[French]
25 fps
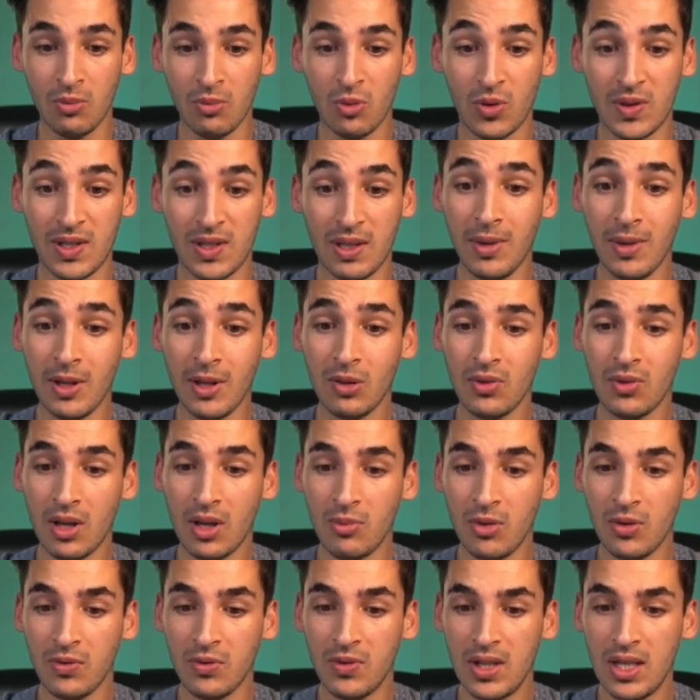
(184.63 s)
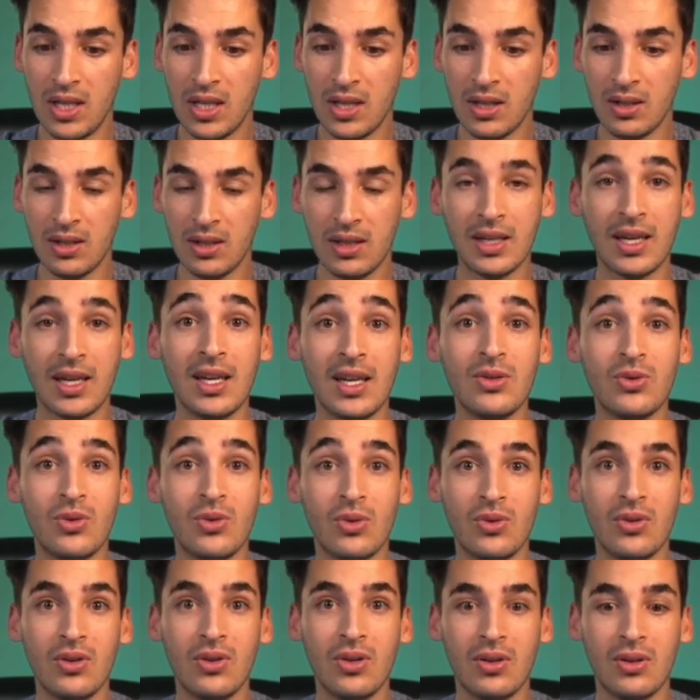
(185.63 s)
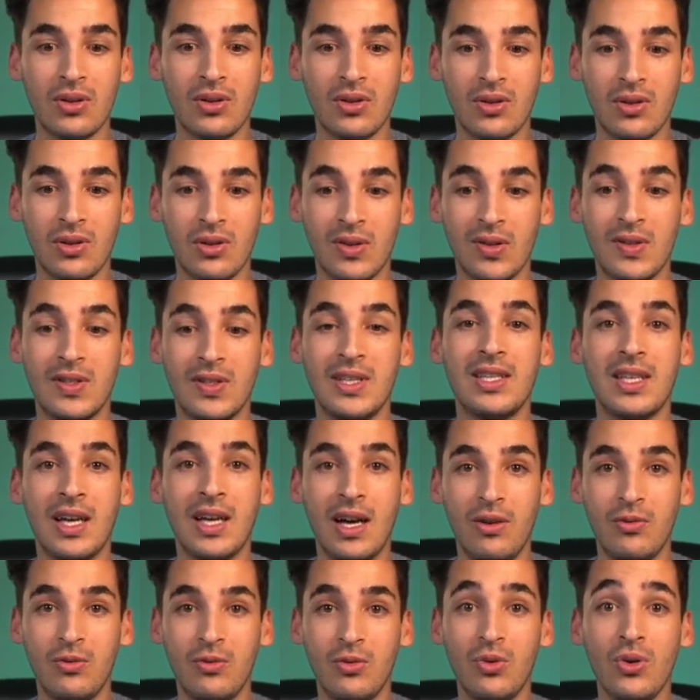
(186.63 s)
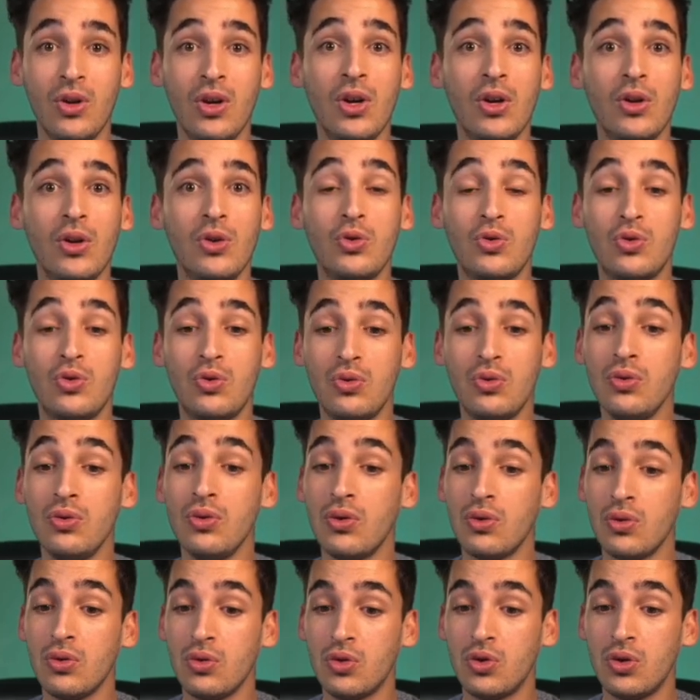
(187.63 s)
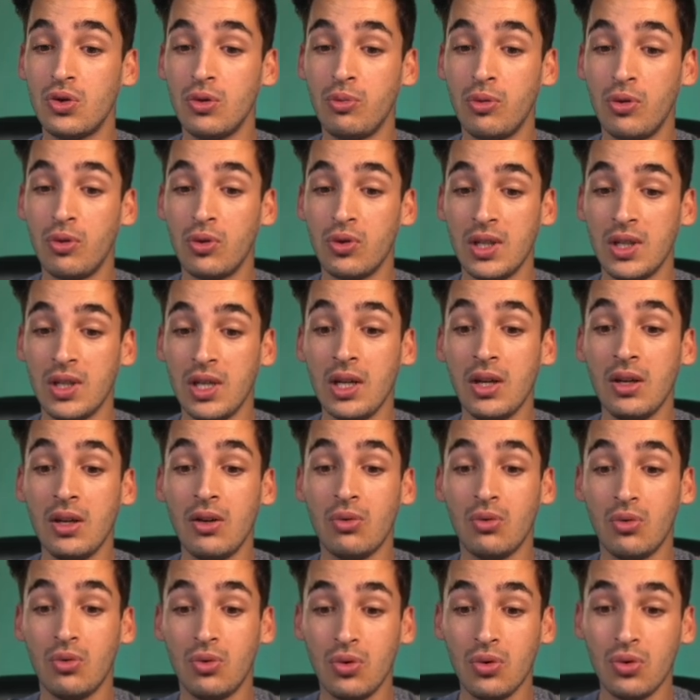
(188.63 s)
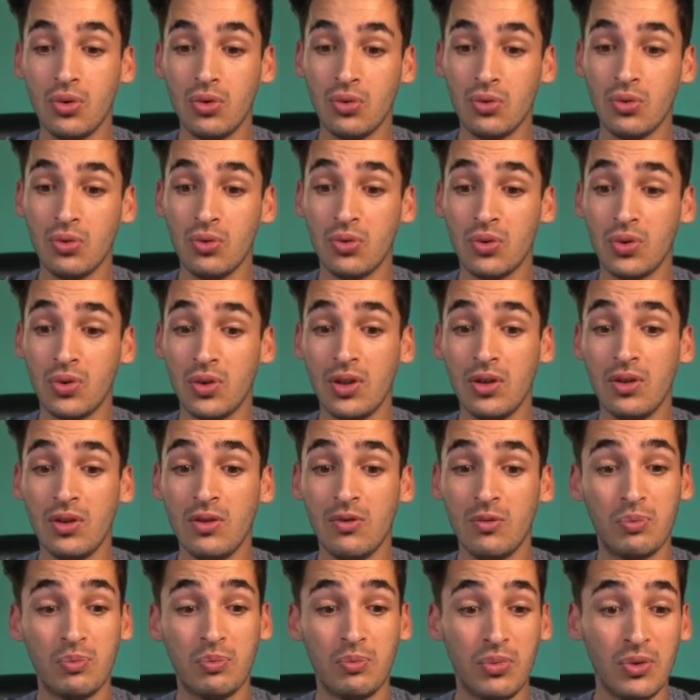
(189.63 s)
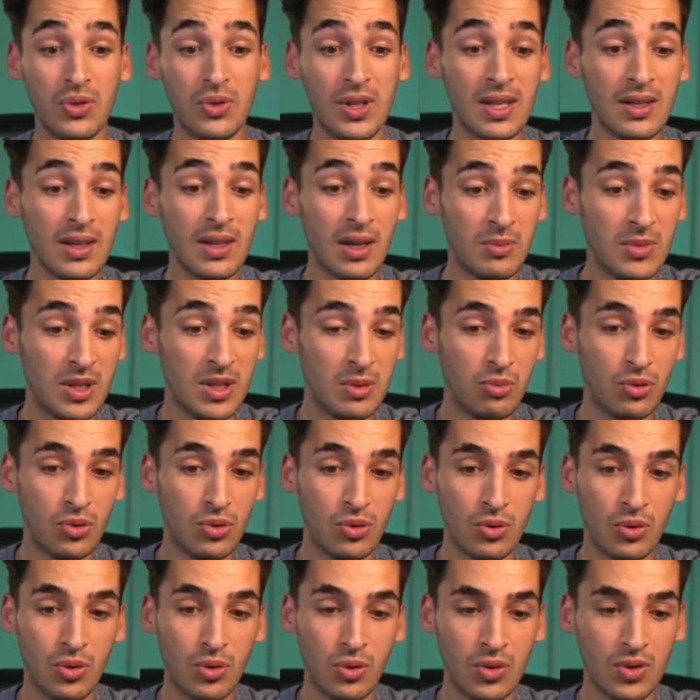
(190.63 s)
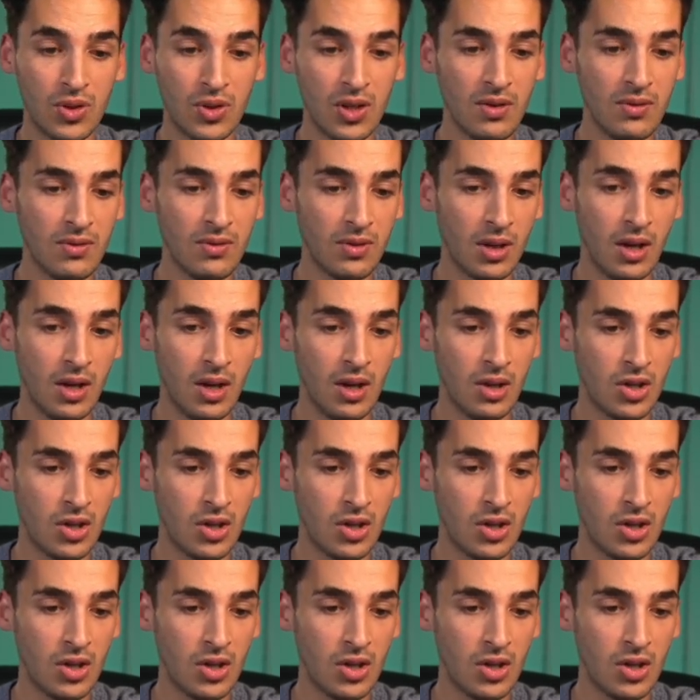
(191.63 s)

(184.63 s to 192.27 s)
Donc, c'est pas totalement fini. Hein. Il reste encore des travaux sur ce projet de secondes œuvres, peut-être un petit peu de gros œuvres.